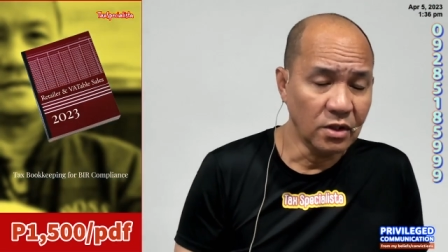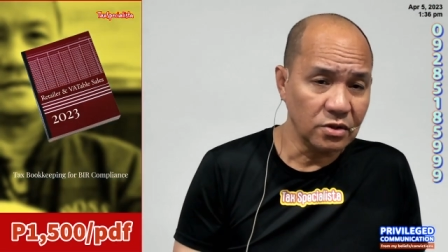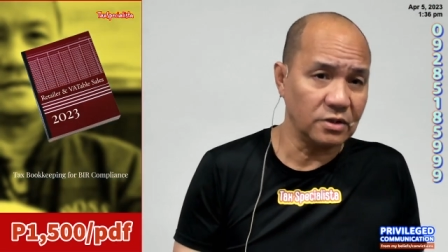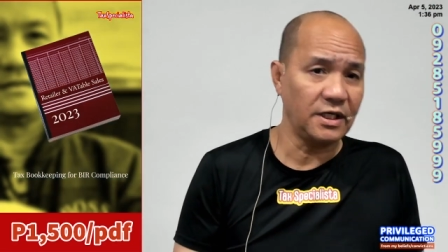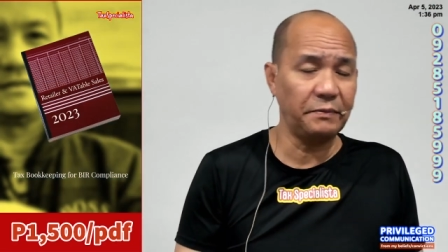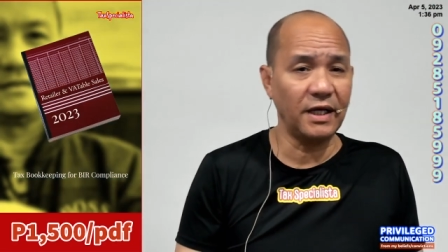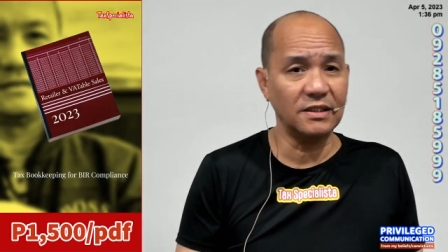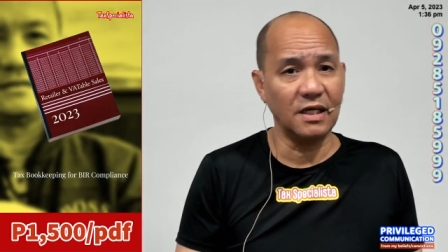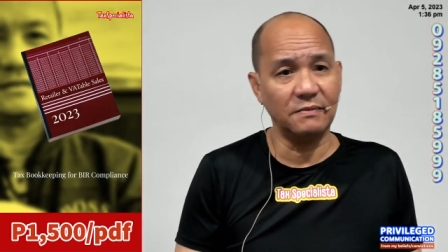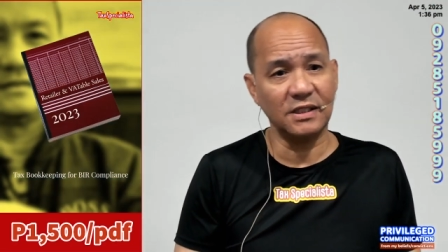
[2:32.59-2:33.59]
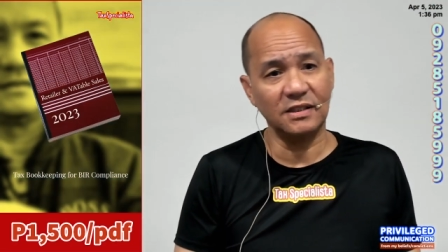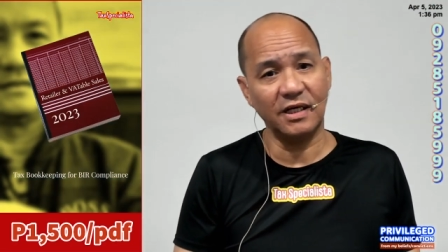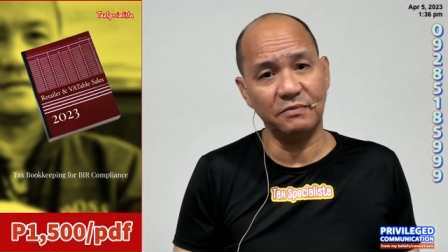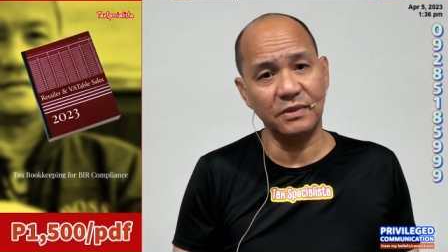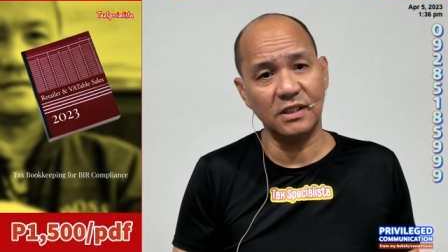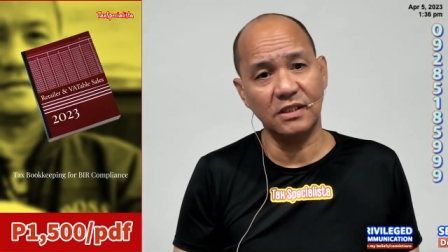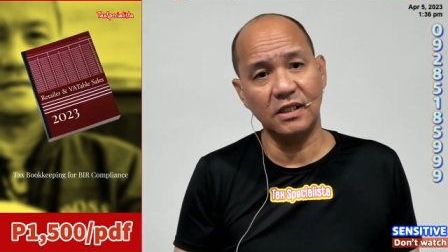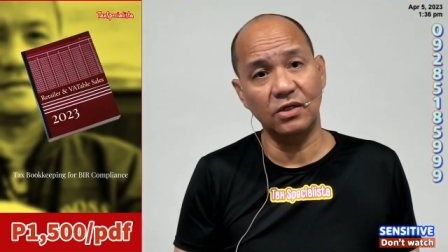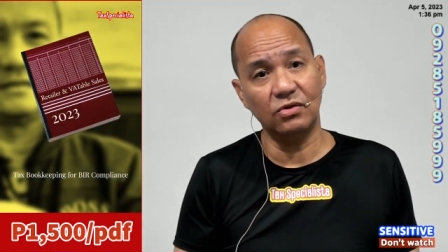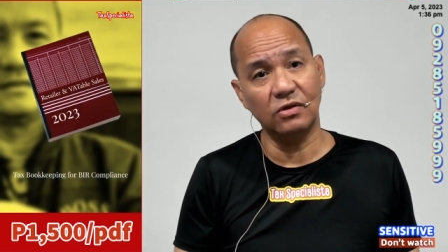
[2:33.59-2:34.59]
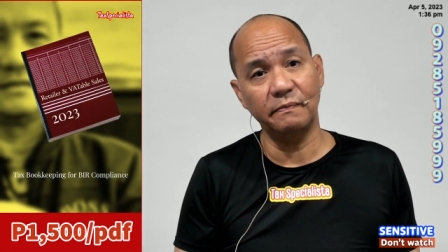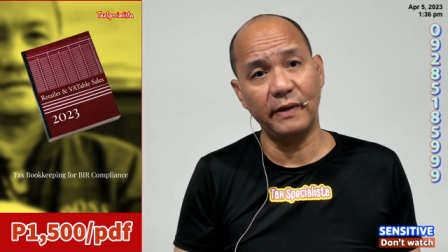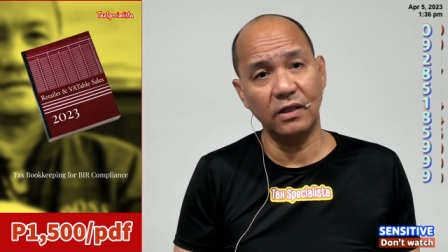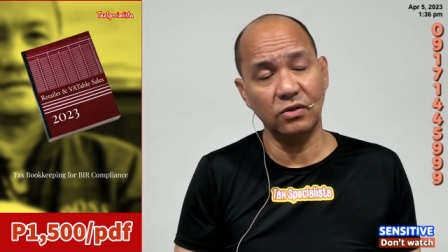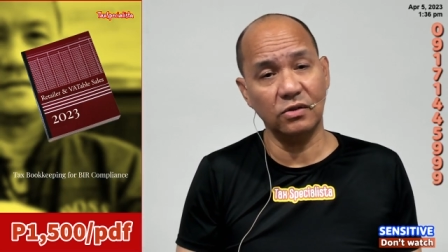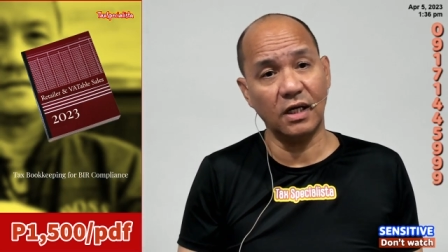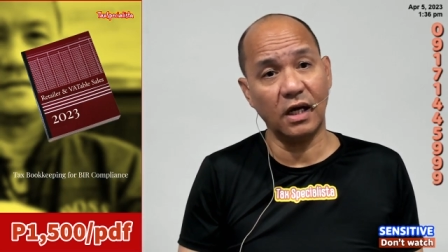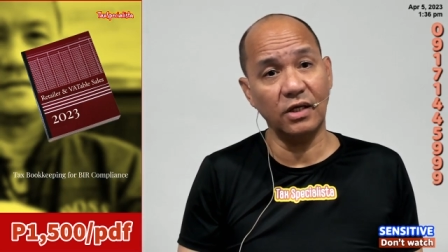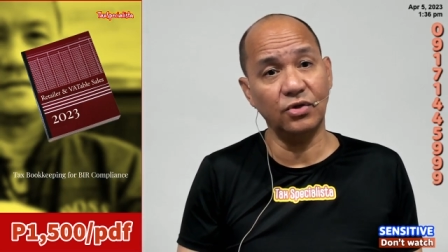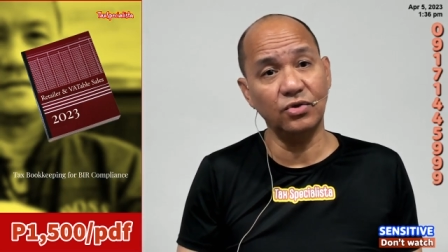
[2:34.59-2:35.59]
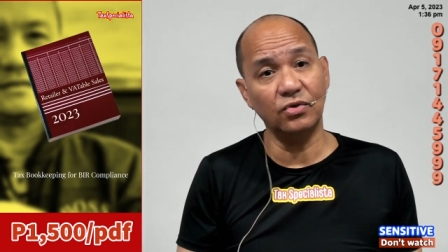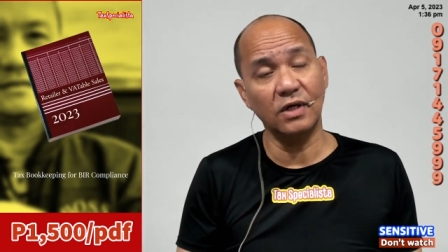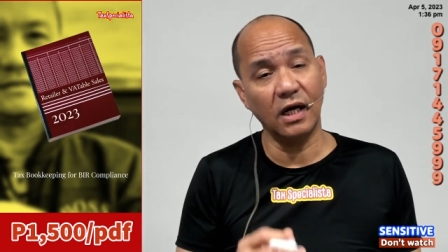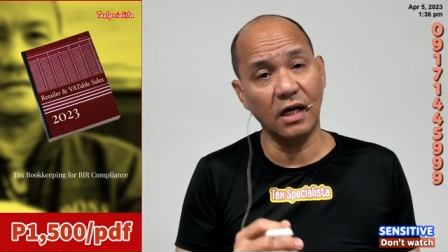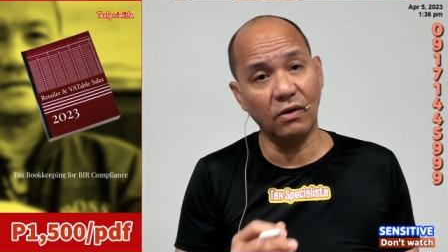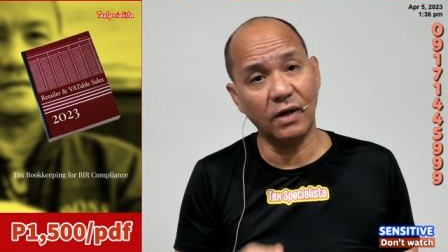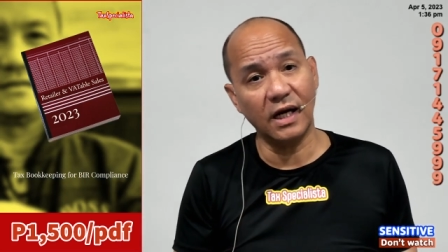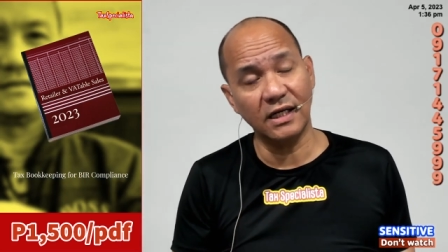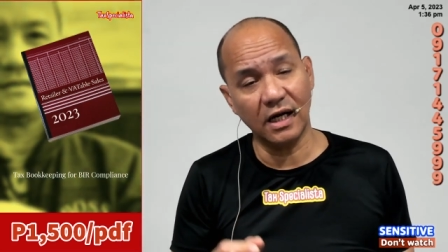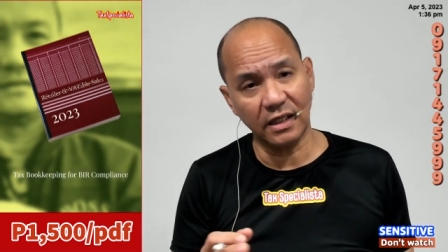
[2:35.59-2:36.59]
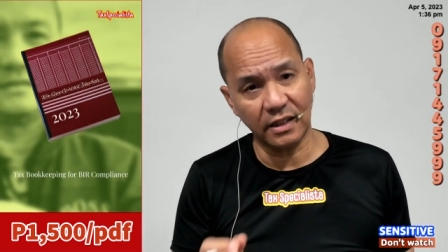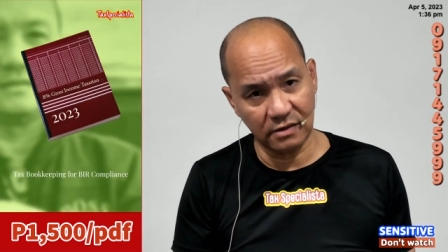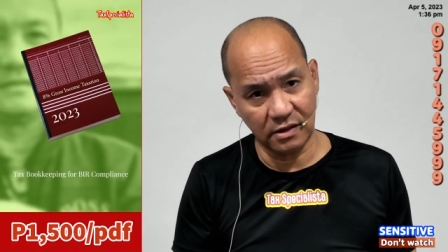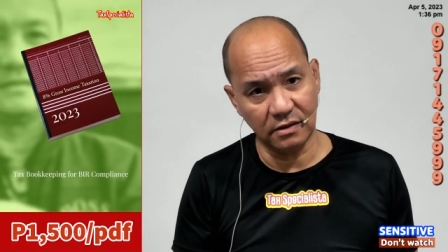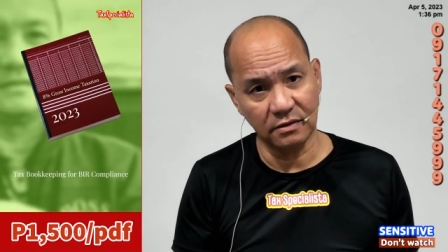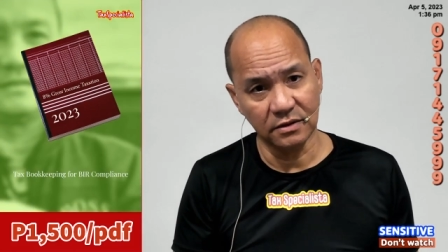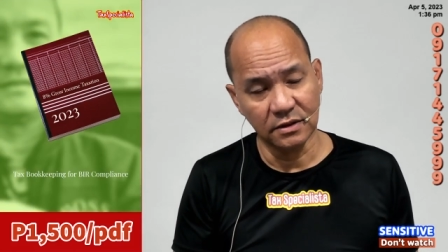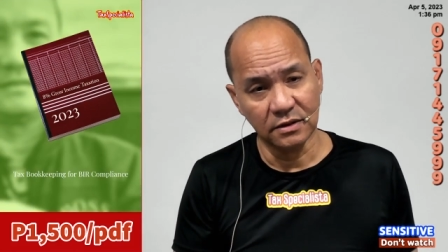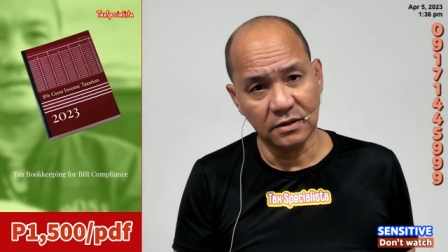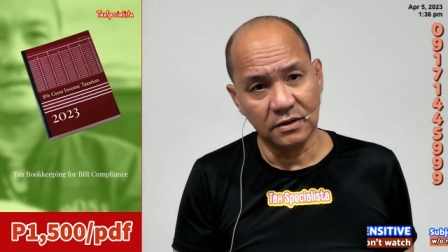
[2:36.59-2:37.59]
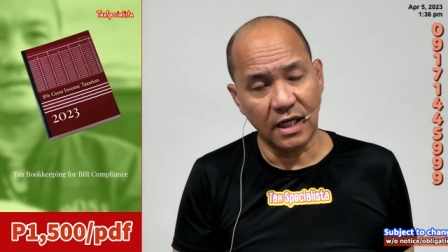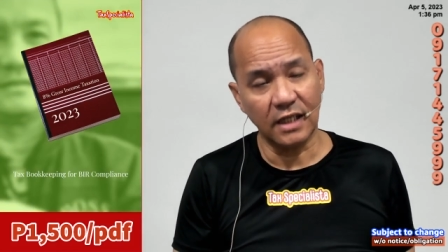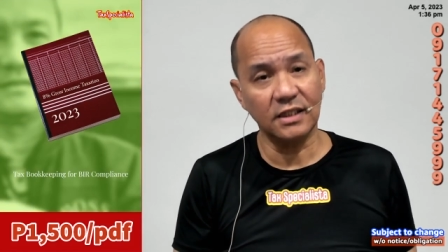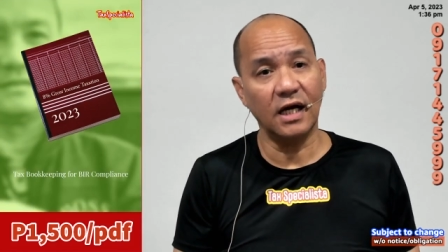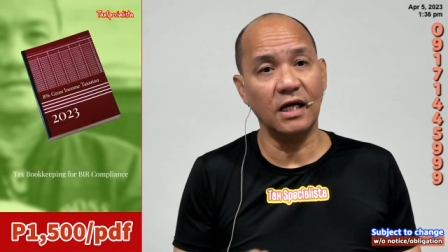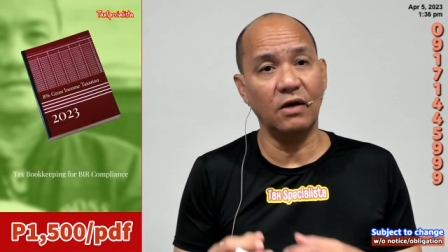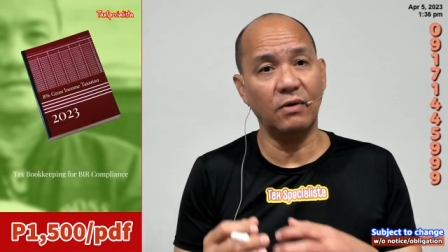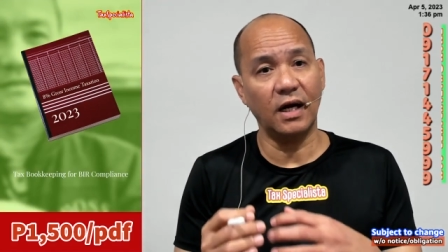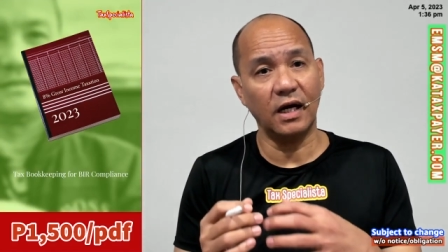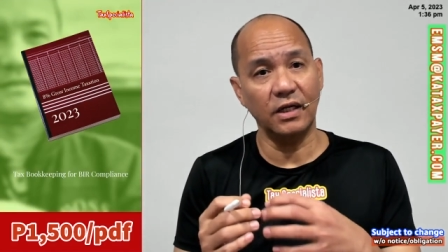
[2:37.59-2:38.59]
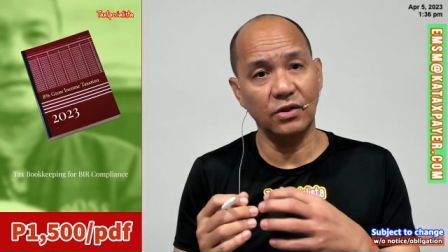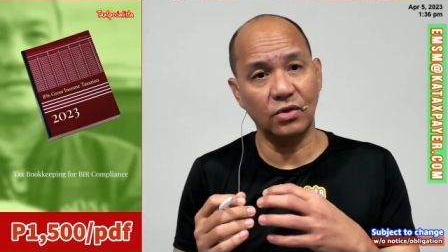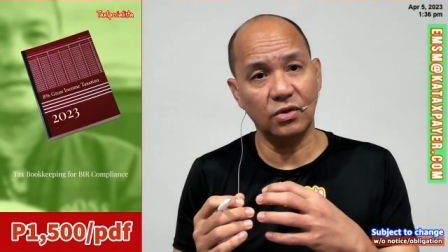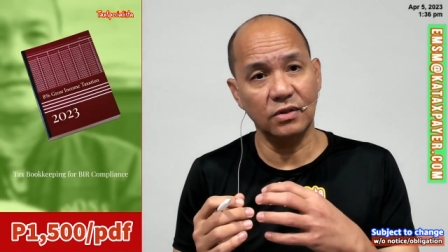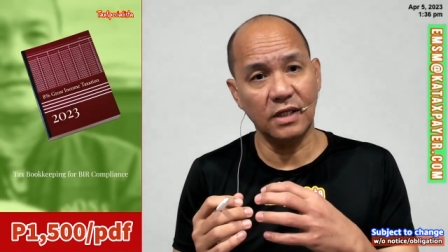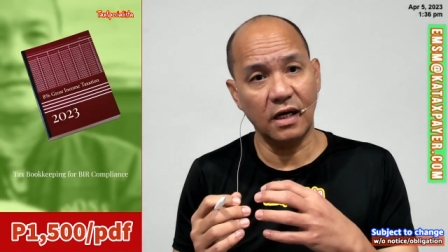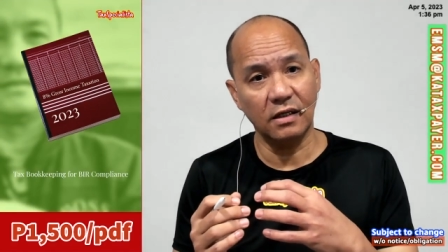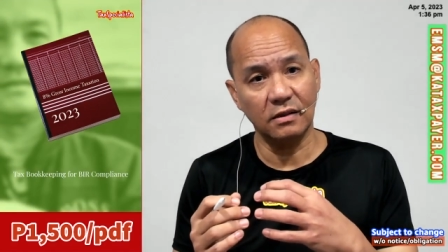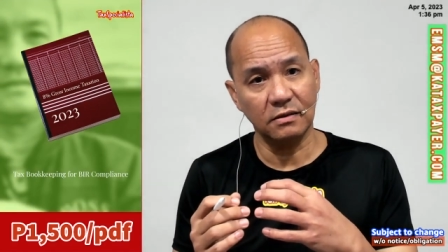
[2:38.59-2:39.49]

So, siyempre, kasama sa services na ino-offer nyo na kayo yung gagawa ng return. At gagawa kayo ng